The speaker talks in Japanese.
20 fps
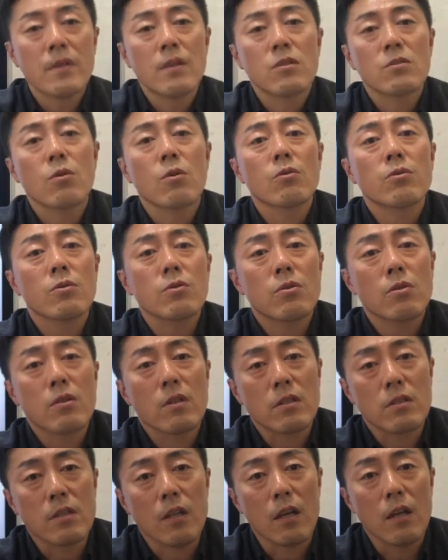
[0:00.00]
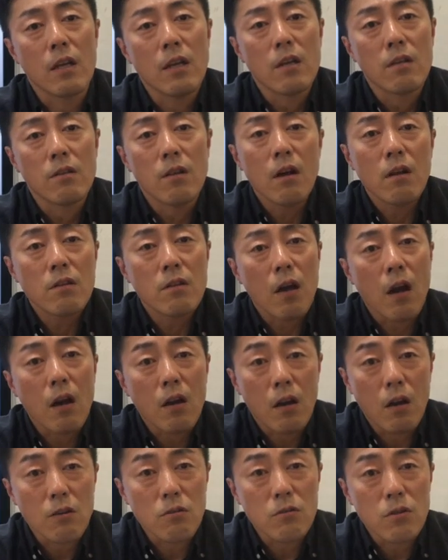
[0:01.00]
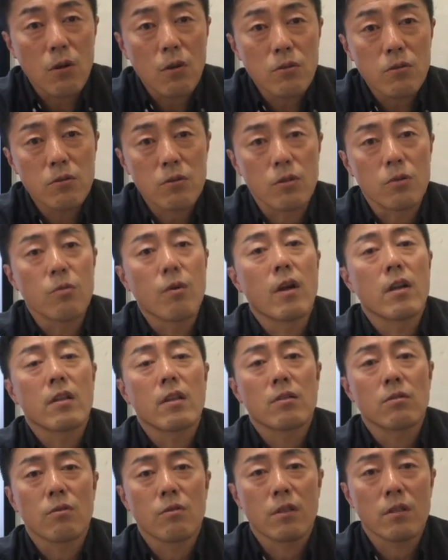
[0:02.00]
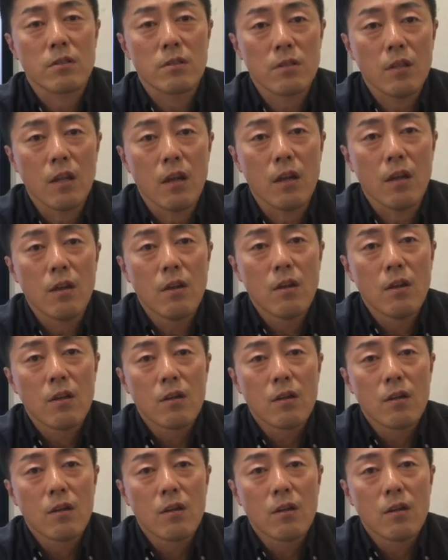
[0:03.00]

そうするとですね、なんで測るのって言われたそうですね。